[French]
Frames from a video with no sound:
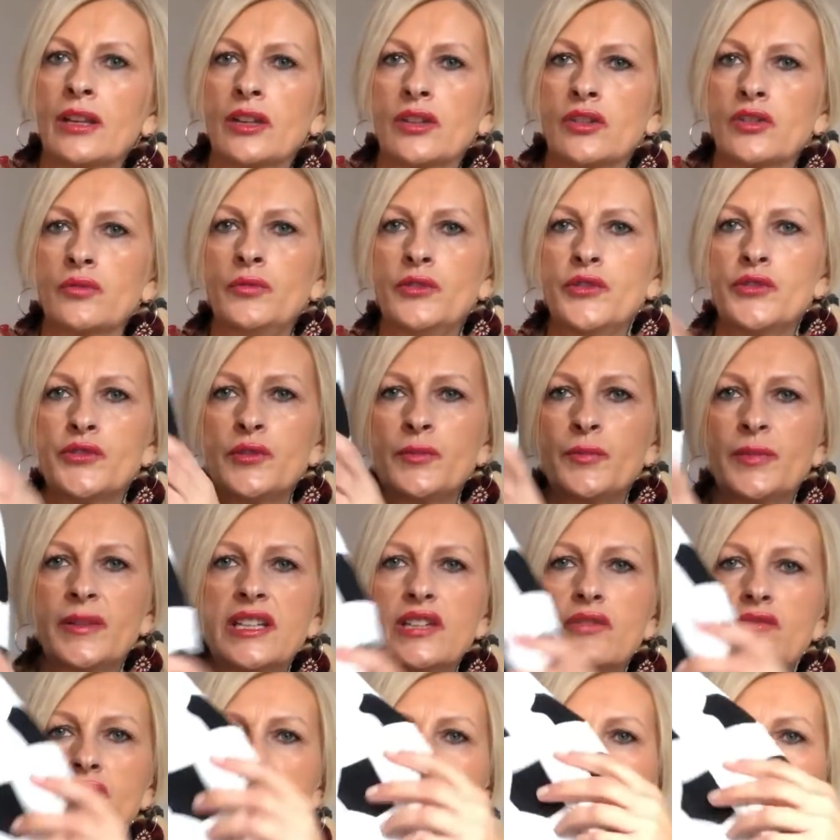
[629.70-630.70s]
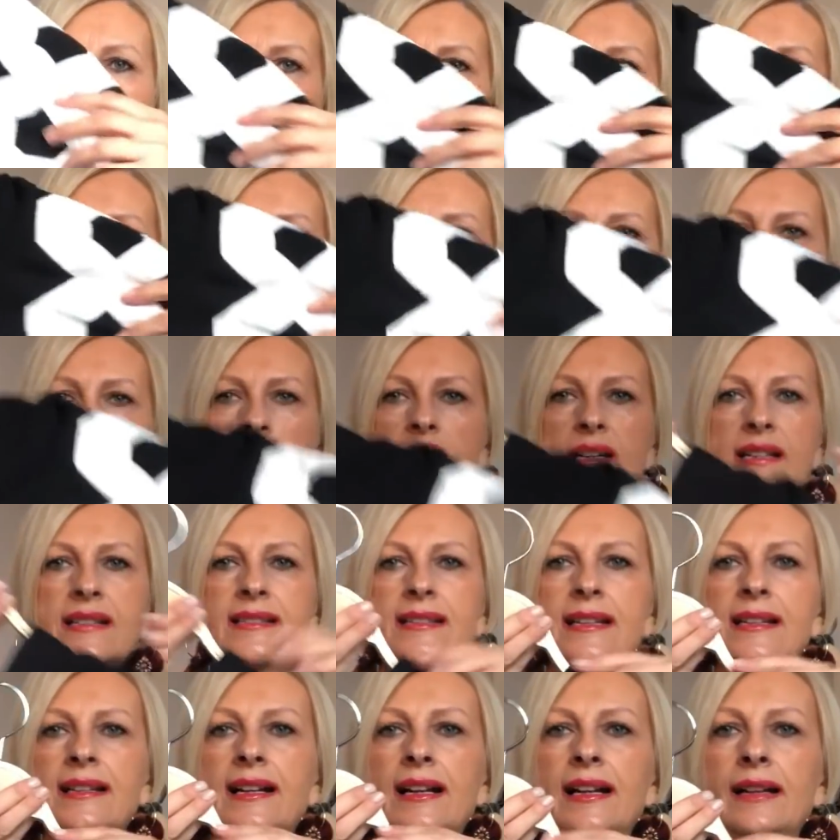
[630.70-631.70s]
je me suis pris, je vous l'avais montré sur
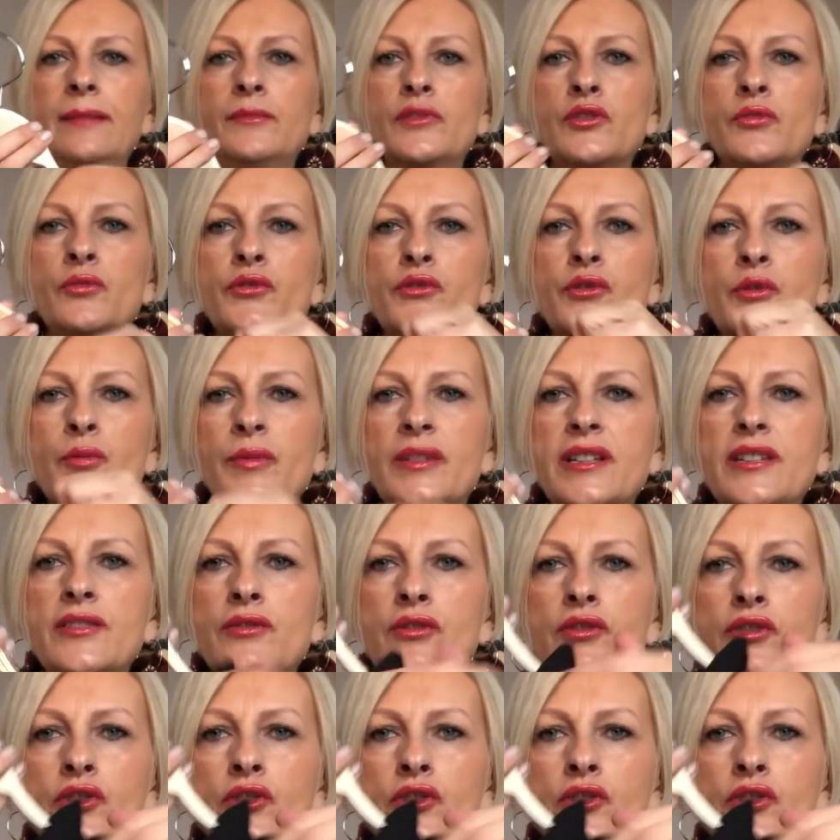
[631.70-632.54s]
Instagram, je me suis pris ce